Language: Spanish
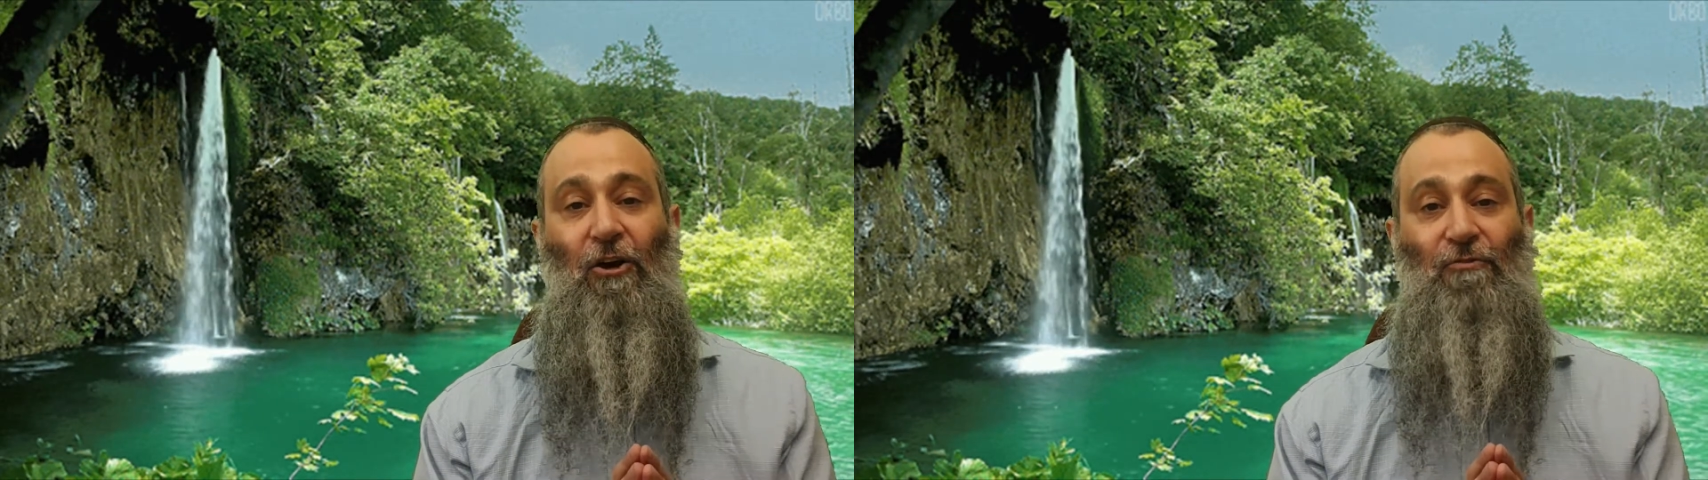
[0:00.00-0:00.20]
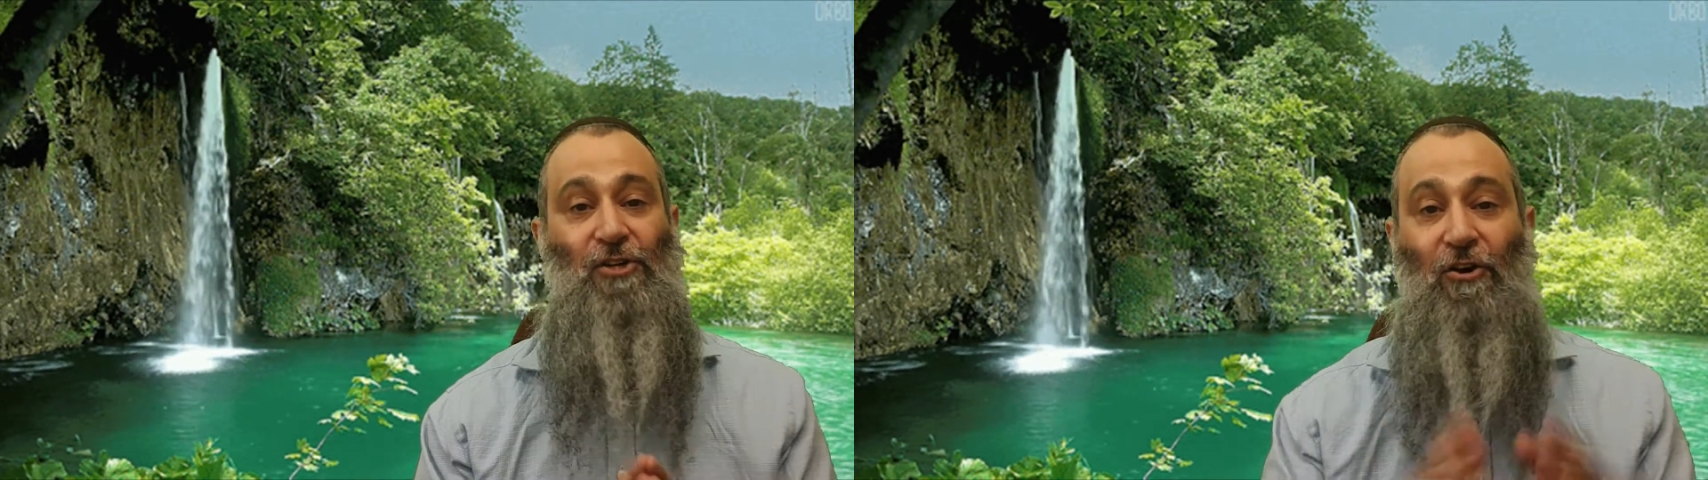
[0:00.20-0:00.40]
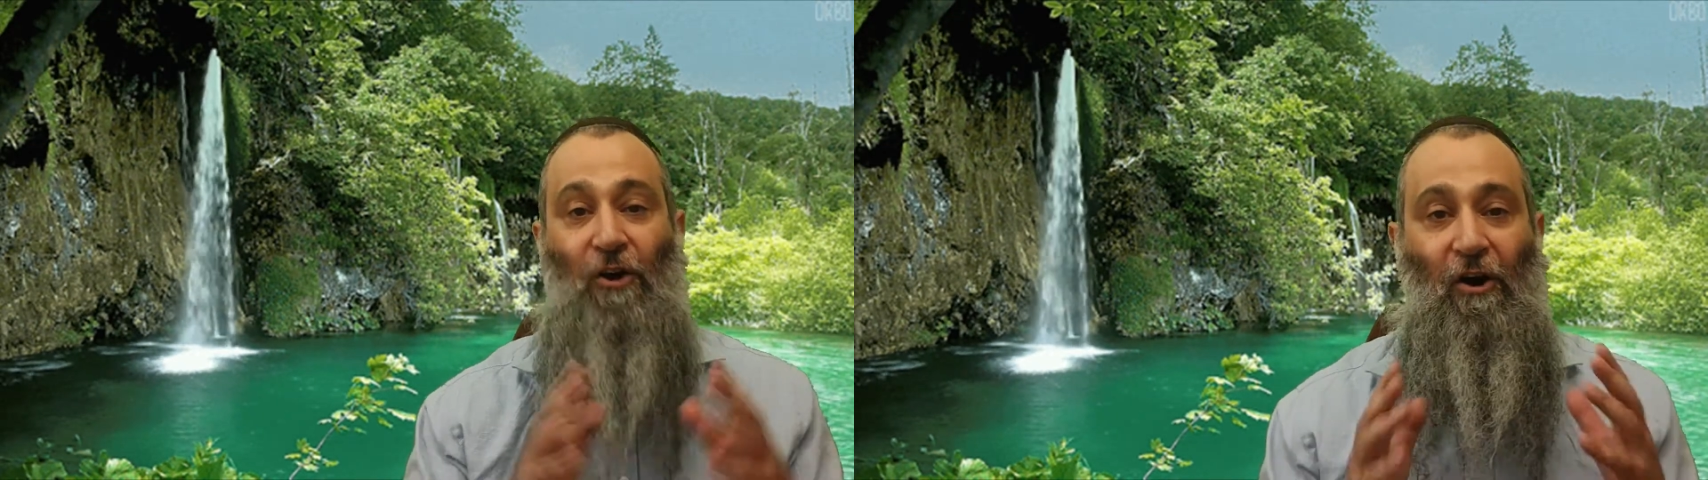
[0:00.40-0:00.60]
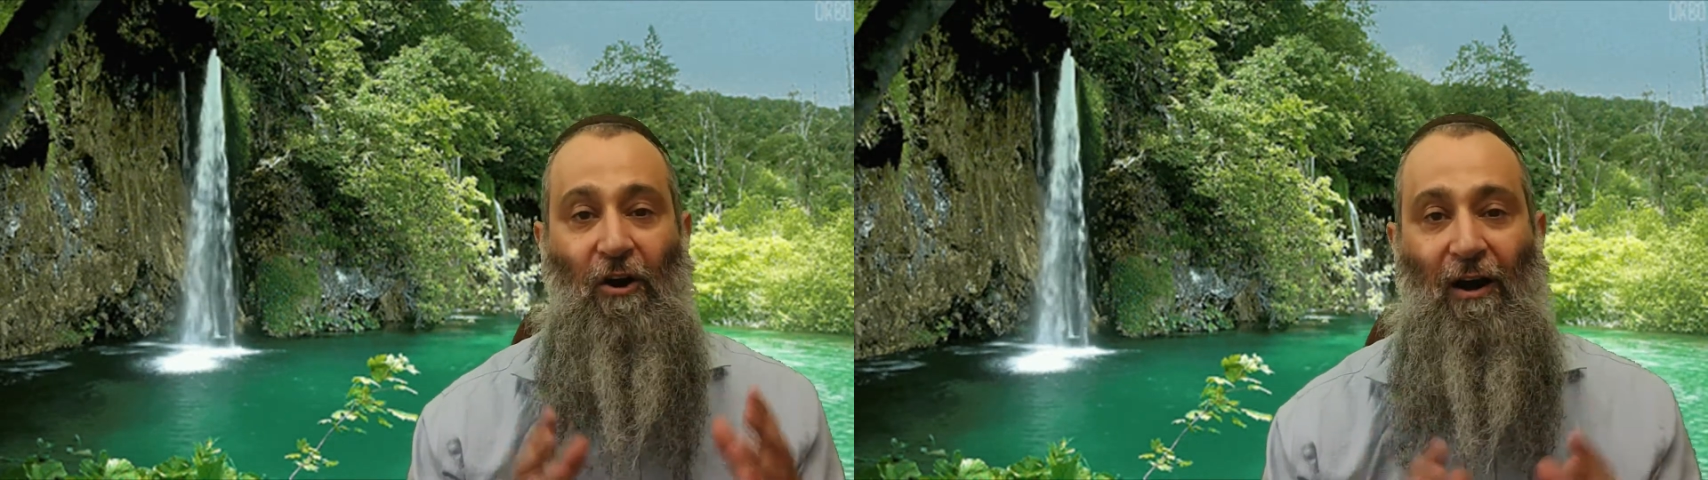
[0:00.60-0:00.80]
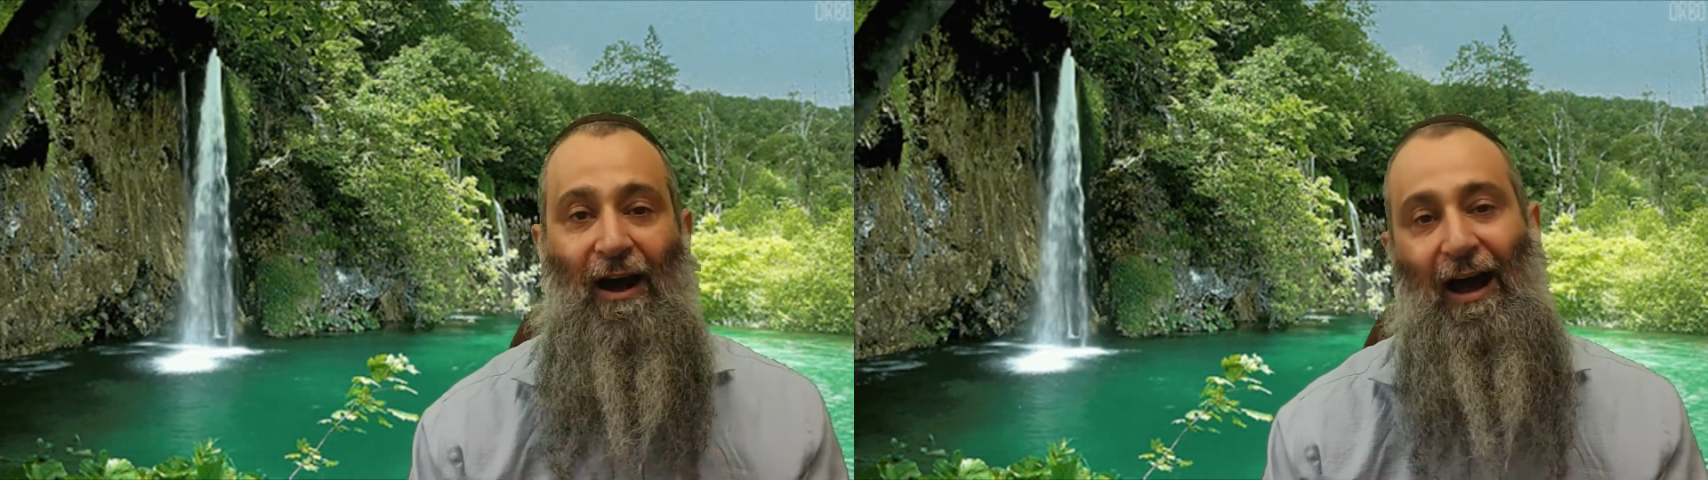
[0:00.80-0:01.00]
llegó
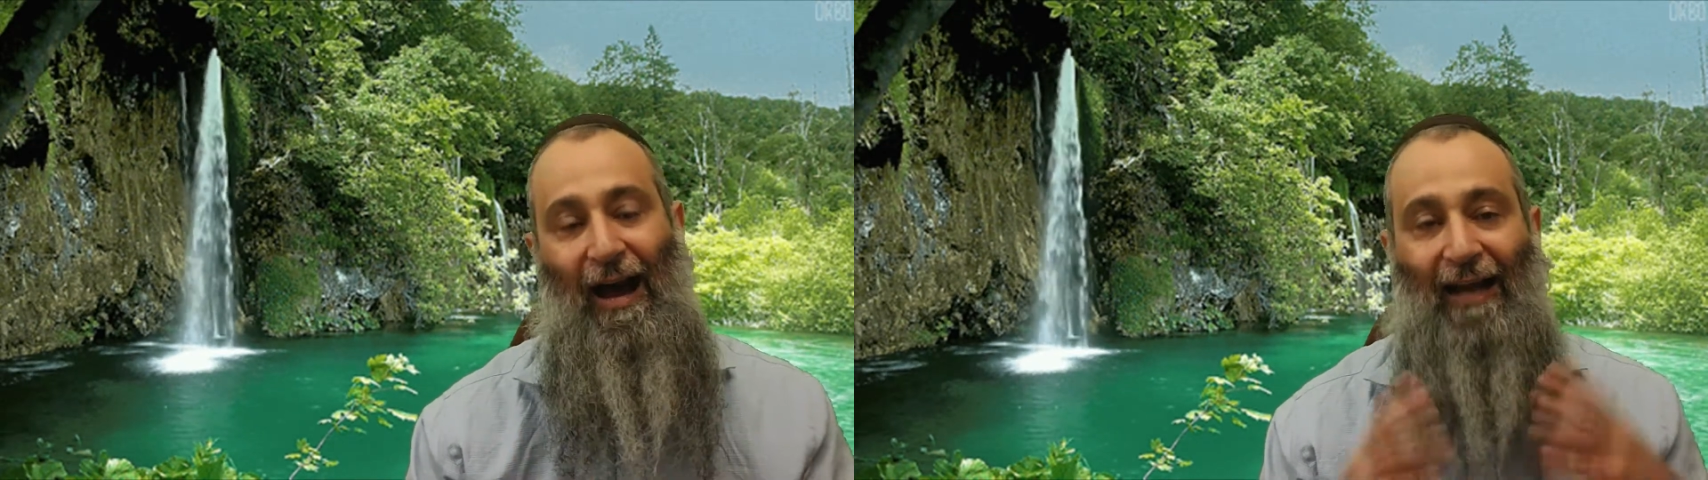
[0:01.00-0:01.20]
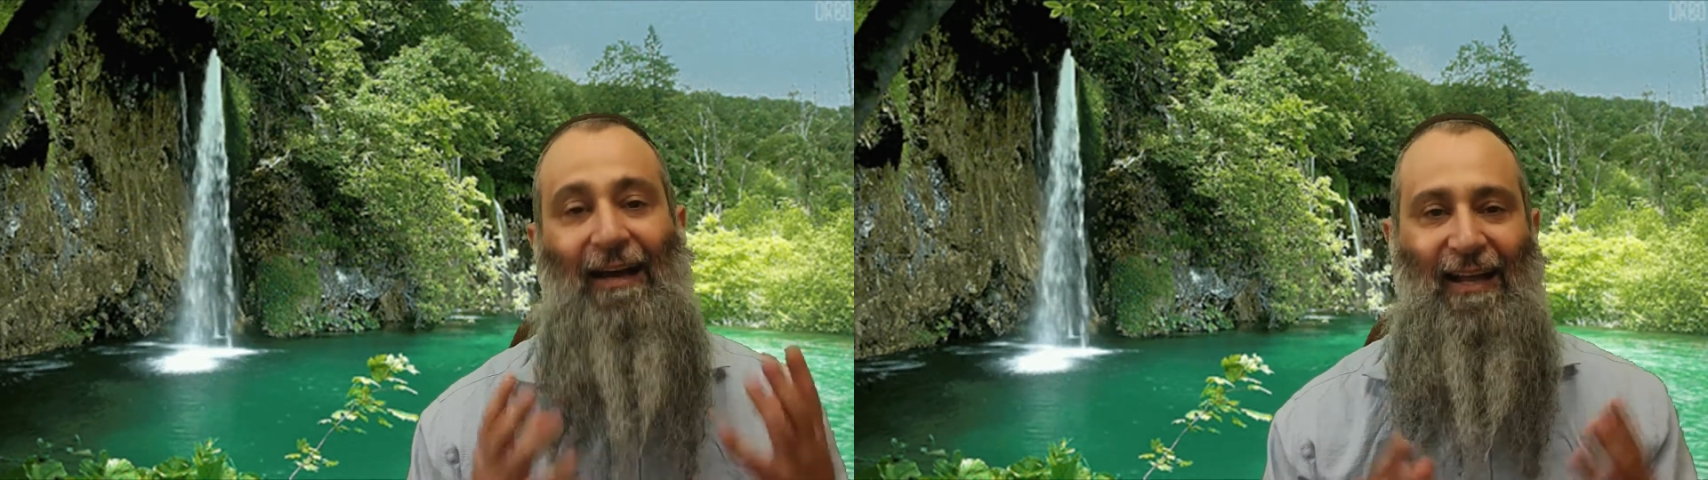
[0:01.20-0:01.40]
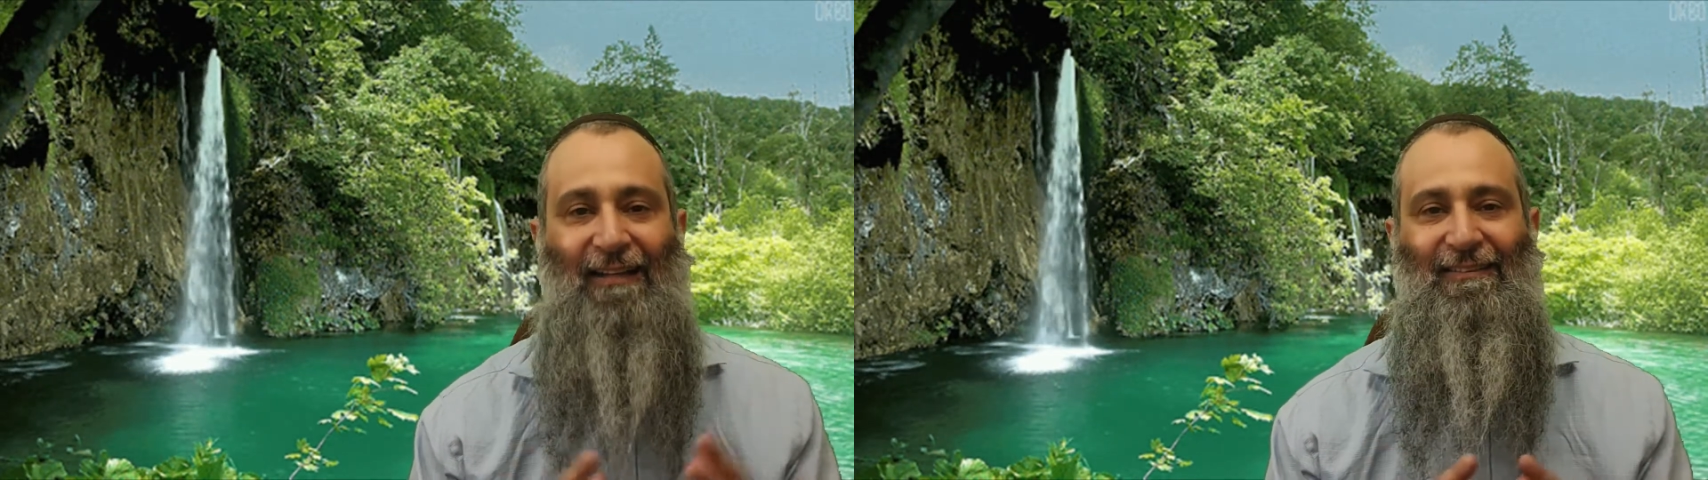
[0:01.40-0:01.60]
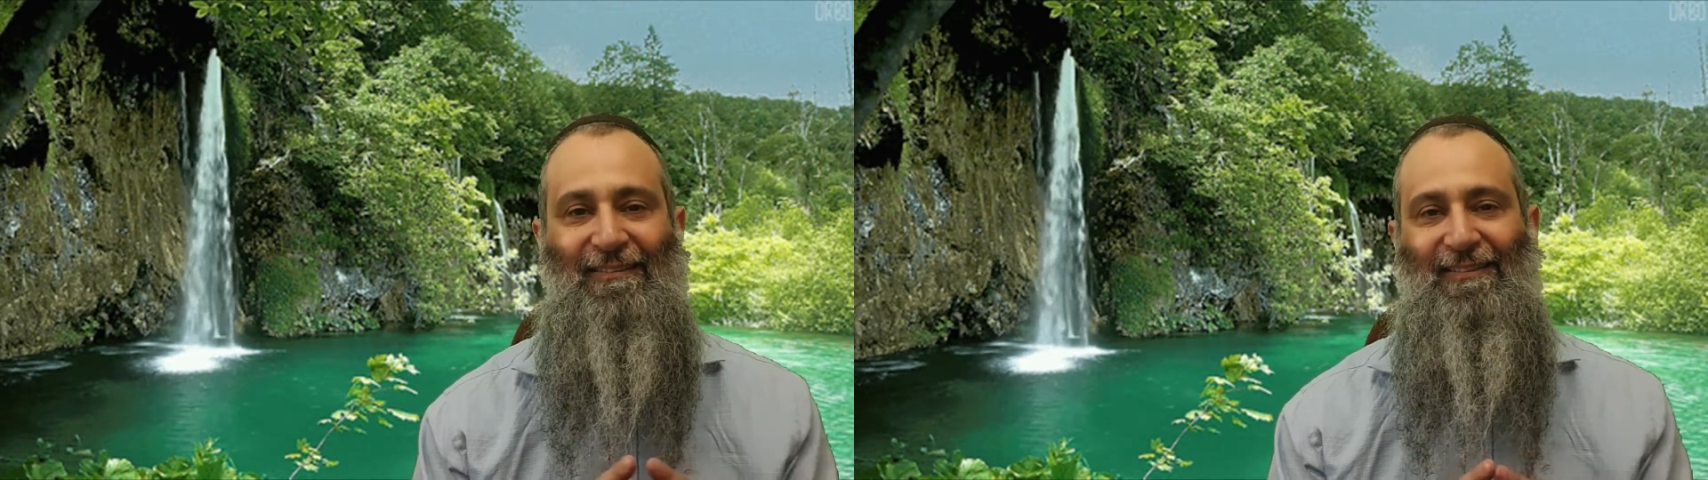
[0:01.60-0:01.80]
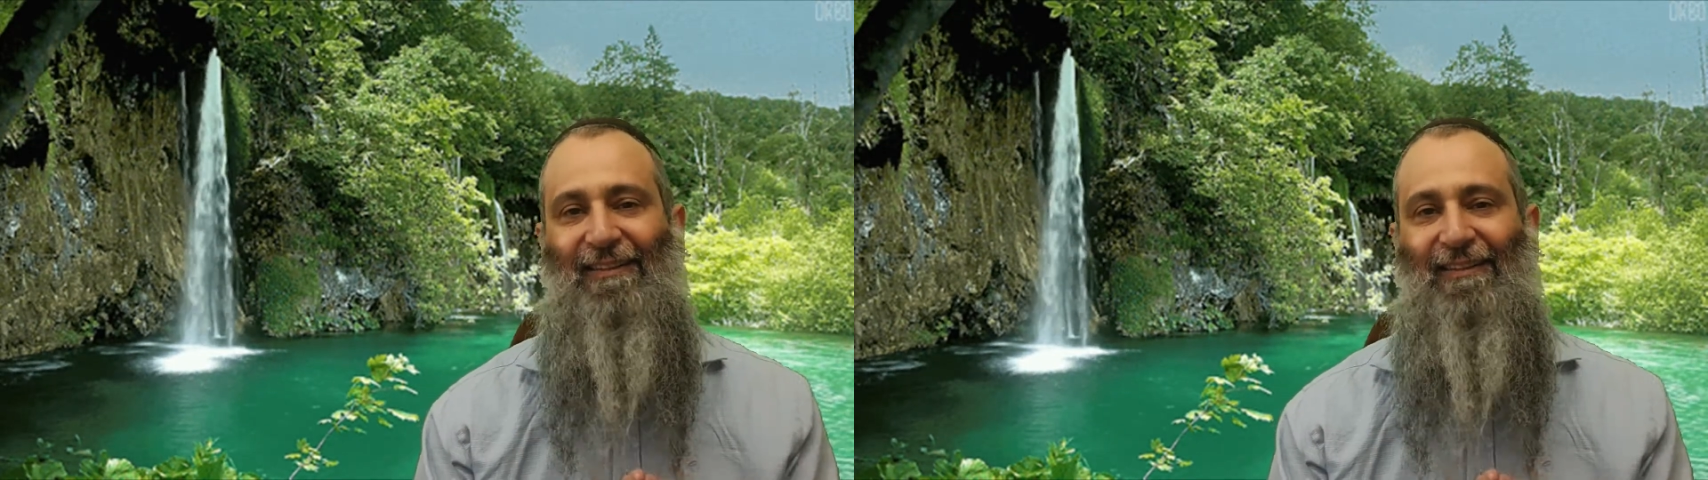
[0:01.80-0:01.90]
a Harán,